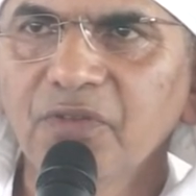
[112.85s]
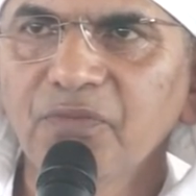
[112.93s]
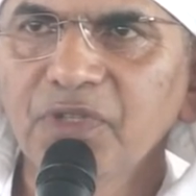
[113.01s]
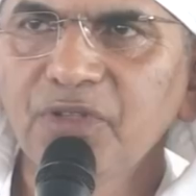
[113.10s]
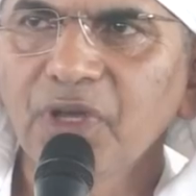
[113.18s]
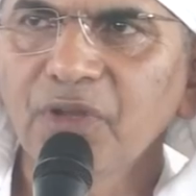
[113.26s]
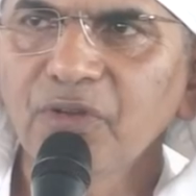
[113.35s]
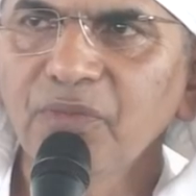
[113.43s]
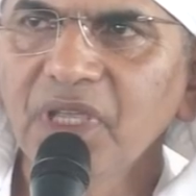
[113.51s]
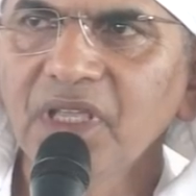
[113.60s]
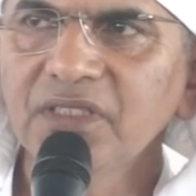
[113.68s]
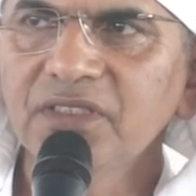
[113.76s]
विद्वानों
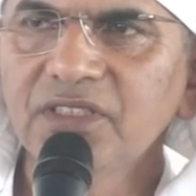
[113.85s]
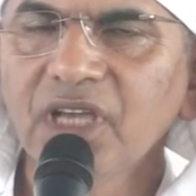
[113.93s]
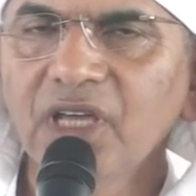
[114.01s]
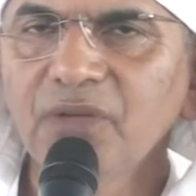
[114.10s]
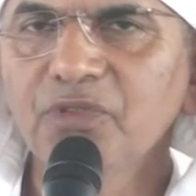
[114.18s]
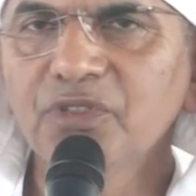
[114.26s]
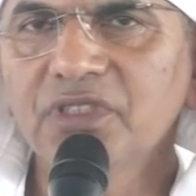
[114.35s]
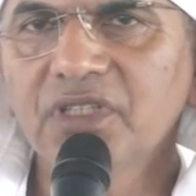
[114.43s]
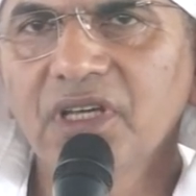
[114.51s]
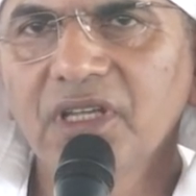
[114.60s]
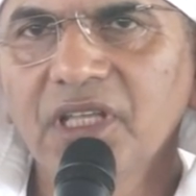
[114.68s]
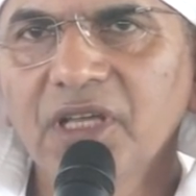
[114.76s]
में
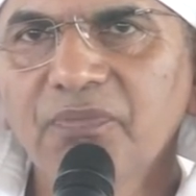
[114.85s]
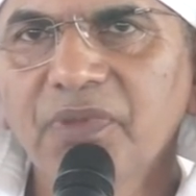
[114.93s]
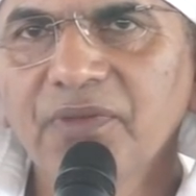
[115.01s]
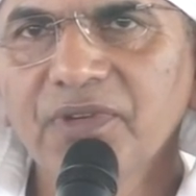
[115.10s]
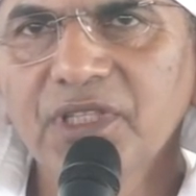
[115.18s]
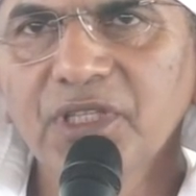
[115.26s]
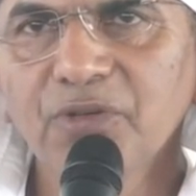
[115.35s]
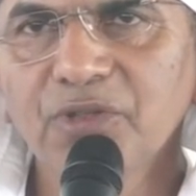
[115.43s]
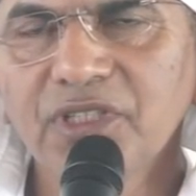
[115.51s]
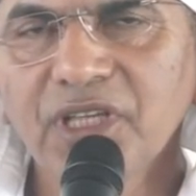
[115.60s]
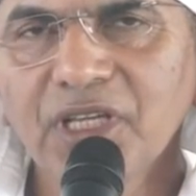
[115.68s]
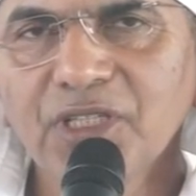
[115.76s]
जानबूझकर एक प्रवृत्ति
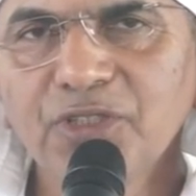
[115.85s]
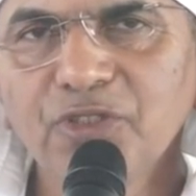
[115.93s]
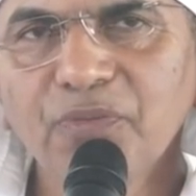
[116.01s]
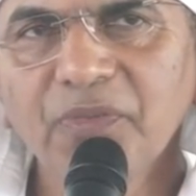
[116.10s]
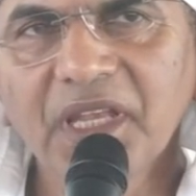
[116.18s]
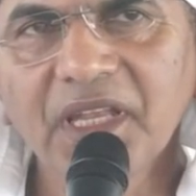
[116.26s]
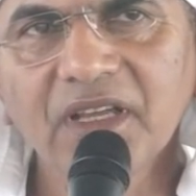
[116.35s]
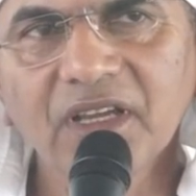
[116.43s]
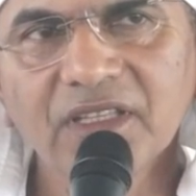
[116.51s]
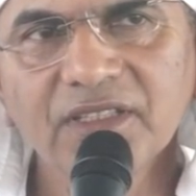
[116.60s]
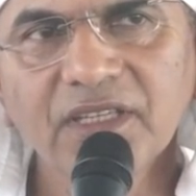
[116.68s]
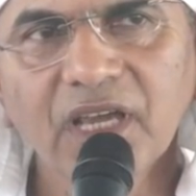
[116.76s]
होती है कि जो मैंने
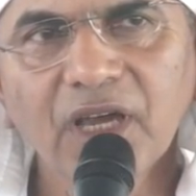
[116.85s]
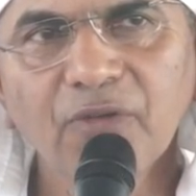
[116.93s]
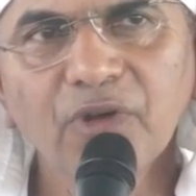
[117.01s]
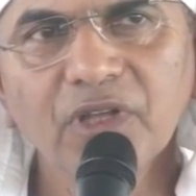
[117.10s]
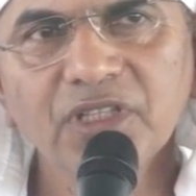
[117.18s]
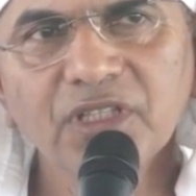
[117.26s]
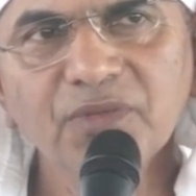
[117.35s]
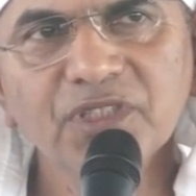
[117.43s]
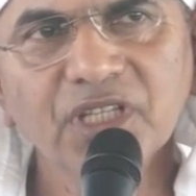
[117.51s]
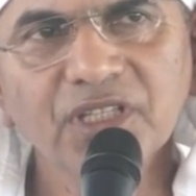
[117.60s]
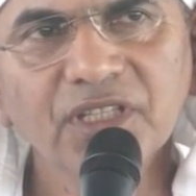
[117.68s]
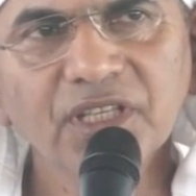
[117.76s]
कह दिया वो अंतिम
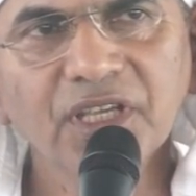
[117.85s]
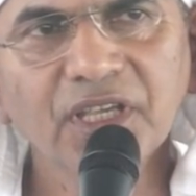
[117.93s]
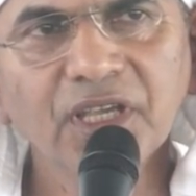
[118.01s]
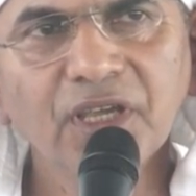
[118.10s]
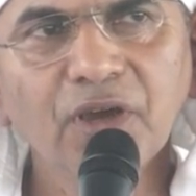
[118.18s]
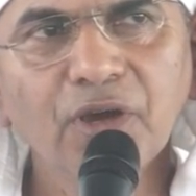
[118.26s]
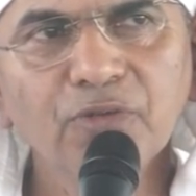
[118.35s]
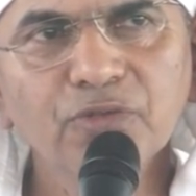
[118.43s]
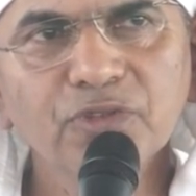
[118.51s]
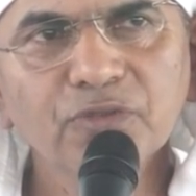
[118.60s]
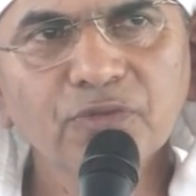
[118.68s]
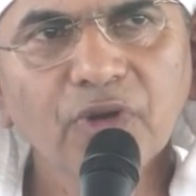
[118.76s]
सत्य है और
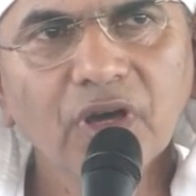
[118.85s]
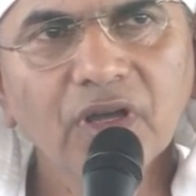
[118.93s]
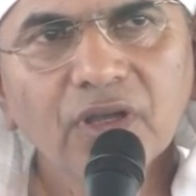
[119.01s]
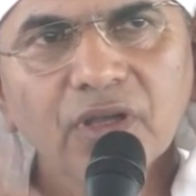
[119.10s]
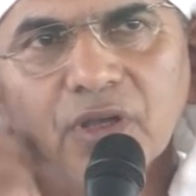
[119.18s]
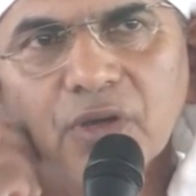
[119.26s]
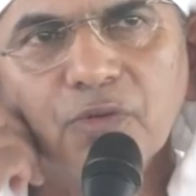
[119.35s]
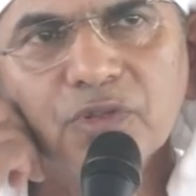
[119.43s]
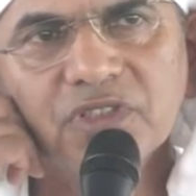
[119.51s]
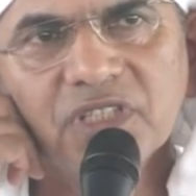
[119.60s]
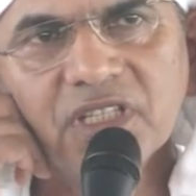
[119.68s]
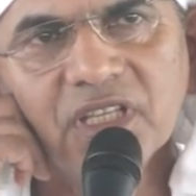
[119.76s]
उस को
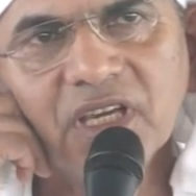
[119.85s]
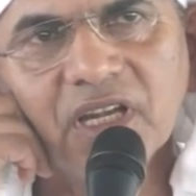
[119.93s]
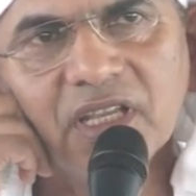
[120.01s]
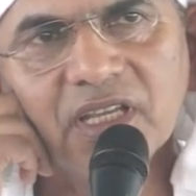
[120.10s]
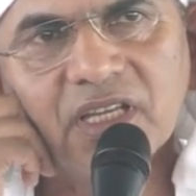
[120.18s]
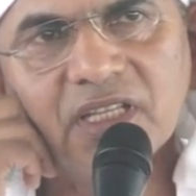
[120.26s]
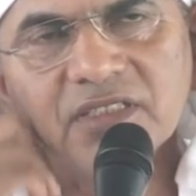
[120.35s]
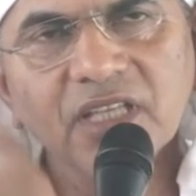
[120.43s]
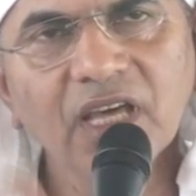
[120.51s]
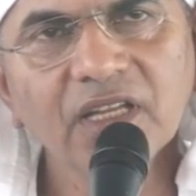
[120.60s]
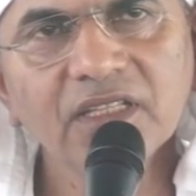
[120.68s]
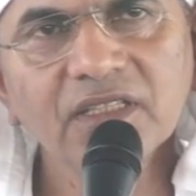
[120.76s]
सिद्ध करने के लिए
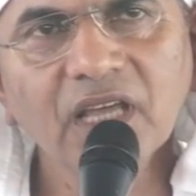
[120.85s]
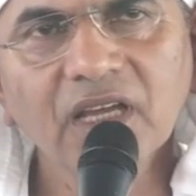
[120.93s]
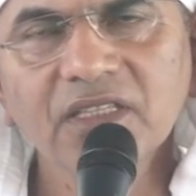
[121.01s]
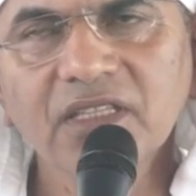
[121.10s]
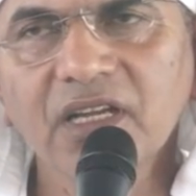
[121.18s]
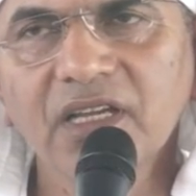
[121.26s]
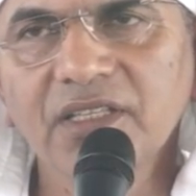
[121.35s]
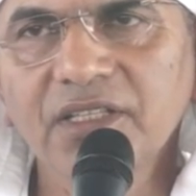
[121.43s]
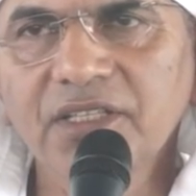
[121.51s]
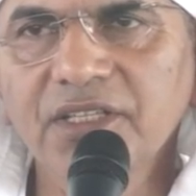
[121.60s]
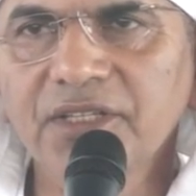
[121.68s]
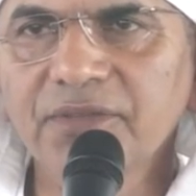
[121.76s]
सारी ताकत लगा
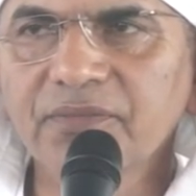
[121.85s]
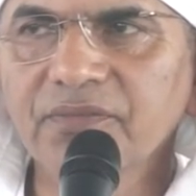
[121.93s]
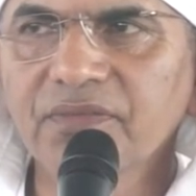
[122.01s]
देते हैं